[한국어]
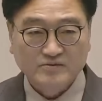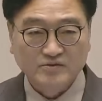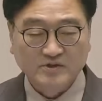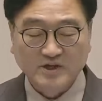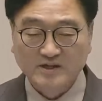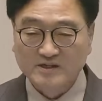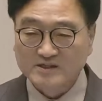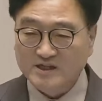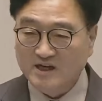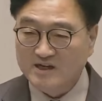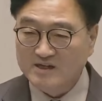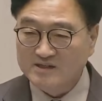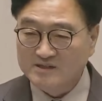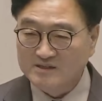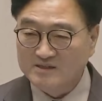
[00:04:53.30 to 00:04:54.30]

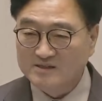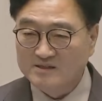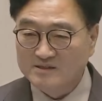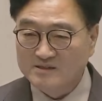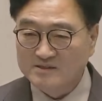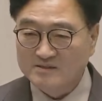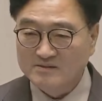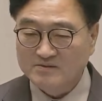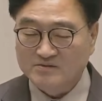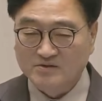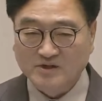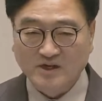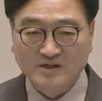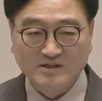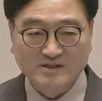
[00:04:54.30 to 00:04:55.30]
국회의장,
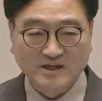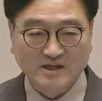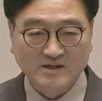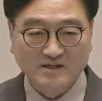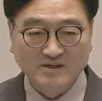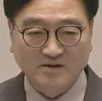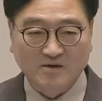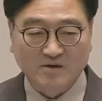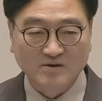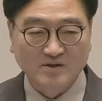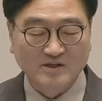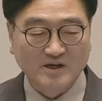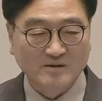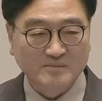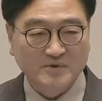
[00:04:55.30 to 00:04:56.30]
국회의장이
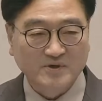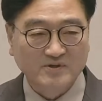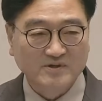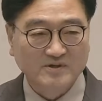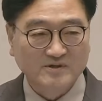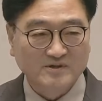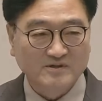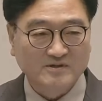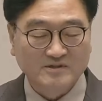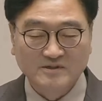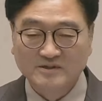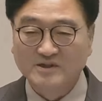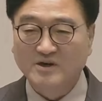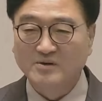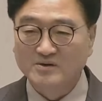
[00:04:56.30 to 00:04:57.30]
어느 당 편을
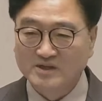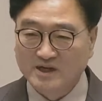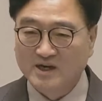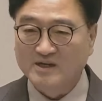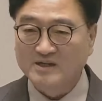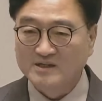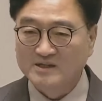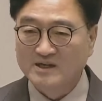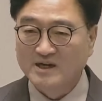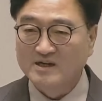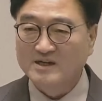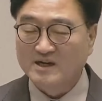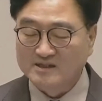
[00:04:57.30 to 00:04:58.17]
든다고 이야기,